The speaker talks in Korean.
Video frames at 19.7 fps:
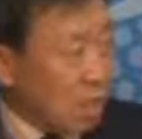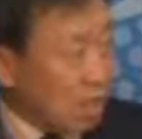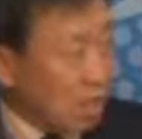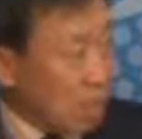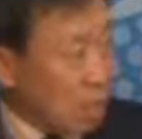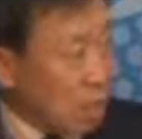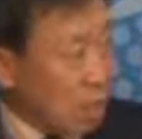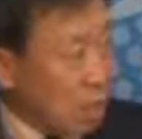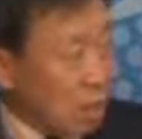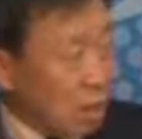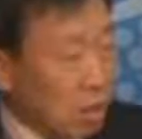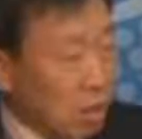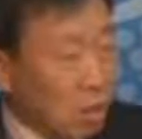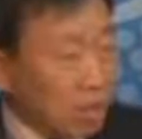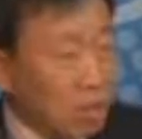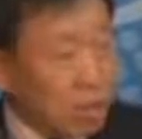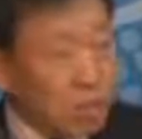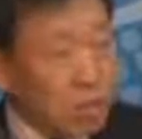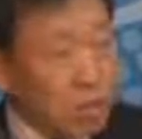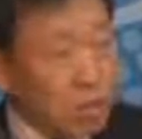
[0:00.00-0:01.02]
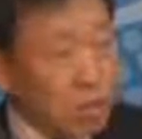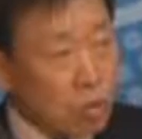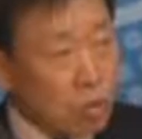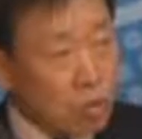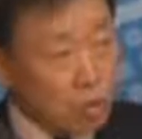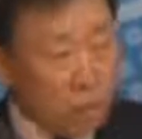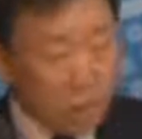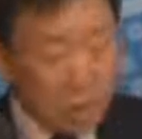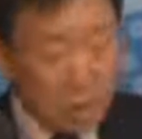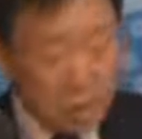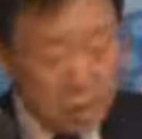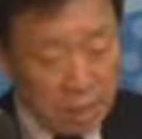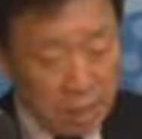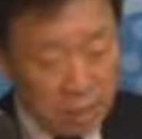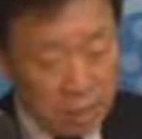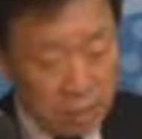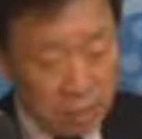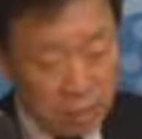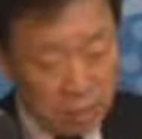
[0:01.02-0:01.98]
하지만 그 녹색
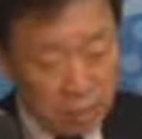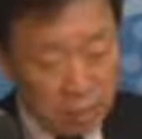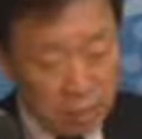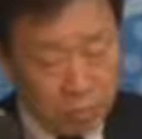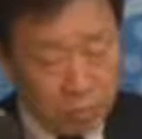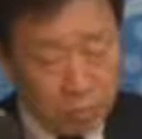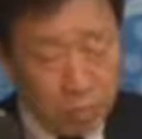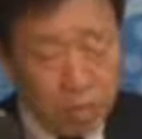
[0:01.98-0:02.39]
지대는